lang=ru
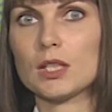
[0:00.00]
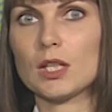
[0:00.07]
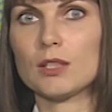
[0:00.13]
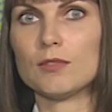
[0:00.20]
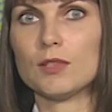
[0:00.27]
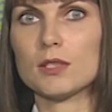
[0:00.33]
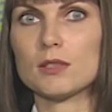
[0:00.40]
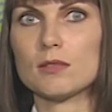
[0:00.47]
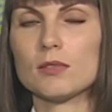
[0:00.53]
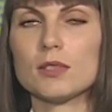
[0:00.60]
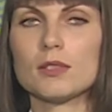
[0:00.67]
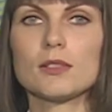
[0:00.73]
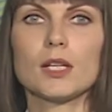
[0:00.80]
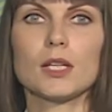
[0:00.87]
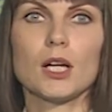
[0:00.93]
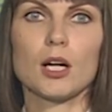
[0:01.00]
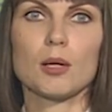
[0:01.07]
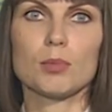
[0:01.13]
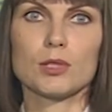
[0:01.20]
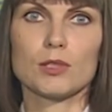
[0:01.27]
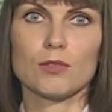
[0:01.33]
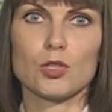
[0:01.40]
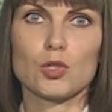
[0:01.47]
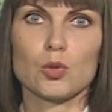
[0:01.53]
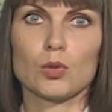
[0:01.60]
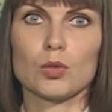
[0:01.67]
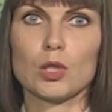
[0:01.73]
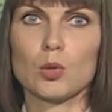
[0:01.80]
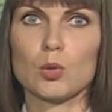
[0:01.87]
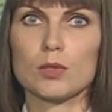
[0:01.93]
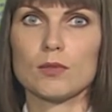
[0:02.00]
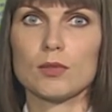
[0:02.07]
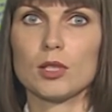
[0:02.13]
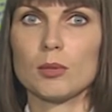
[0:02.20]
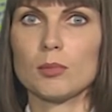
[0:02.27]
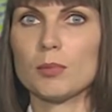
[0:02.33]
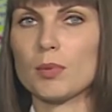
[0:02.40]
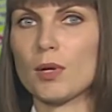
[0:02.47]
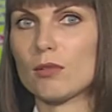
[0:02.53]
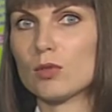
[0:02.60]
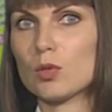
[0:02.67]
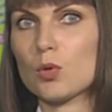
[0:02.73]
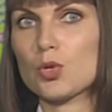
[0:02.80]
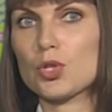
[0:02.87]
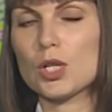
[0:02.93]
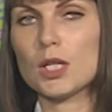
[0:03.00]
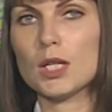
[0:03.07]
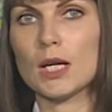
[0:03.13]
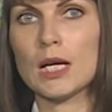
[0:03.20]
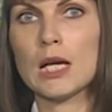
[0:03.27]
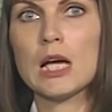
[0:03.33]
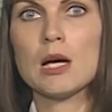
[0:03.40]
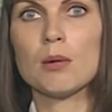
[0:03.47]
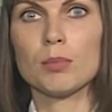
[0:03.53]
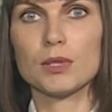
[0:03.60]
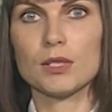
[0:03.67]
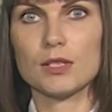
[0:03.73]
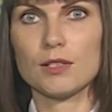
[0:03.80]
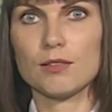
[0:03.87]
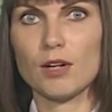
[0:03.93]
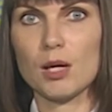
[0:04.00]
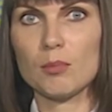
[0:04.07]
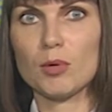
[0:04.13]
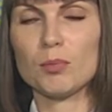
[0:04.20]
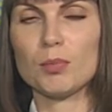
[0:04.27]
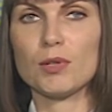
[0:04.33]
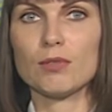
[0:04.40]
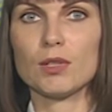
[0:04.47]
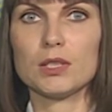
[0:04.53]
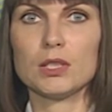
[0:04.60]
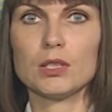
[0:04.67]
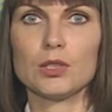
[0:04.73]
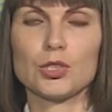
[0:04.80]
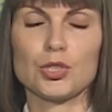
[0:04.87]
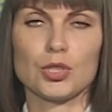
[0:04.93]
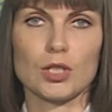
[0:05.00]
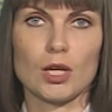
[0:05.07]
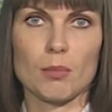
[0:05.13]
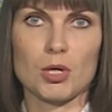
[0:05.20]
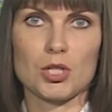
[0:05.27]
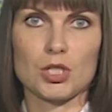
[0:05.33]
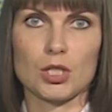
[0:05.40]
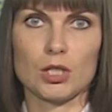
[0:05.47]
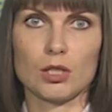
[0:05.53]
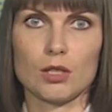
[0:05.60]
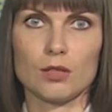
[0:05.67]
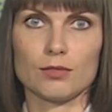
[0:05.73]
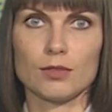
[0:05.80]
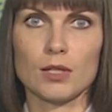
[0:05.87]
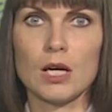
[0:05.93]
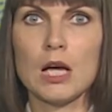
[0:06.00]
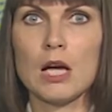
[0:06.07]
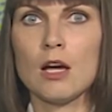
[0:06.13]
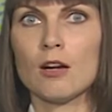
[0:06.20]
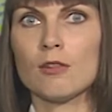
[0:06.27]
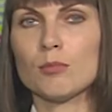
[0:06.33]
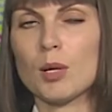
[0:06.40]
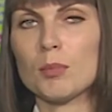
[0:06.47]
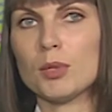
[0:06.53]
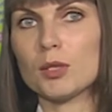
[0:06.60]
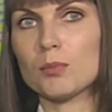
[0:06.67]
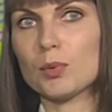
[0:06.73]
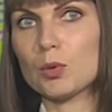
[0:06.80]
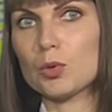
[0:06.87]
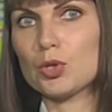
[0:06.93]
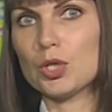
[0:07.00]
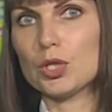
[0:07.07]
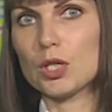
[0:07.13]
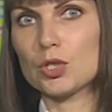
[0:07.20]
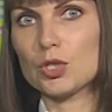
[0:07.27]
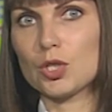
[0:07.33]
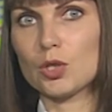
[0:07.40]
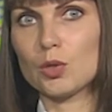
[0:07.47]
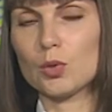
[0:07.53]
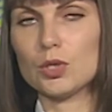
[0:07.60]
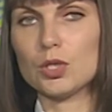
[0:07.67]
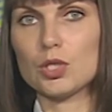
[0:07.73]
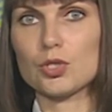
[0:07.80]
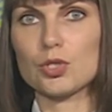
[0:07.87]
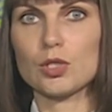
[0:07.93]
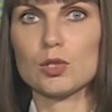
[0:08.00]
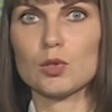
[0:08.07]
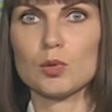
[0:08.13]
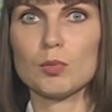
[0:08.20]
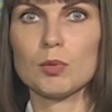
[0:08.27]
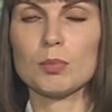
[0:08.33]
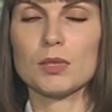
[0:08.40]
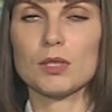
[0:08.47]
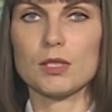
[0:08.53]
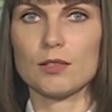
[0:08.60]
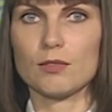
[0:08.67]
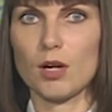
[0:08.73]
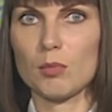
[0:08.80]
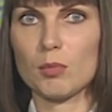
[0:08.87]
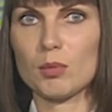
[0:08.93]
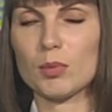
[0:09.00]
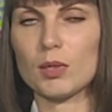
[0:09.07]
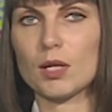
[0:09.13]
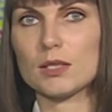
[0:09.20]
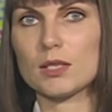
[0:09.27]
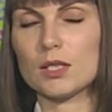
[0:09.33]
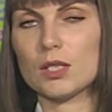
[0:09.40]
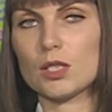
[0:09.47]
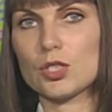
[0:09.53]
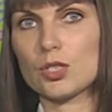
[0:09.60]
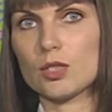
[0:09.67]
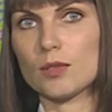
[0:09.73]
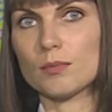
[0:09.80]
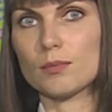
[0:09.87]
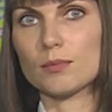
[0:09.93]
от ответственности за якобы совершенные родственниками правонарушения, подозреваемая переводила на счета мошенников. В момент получения очередной денежной суммы подозреваемая была задержана.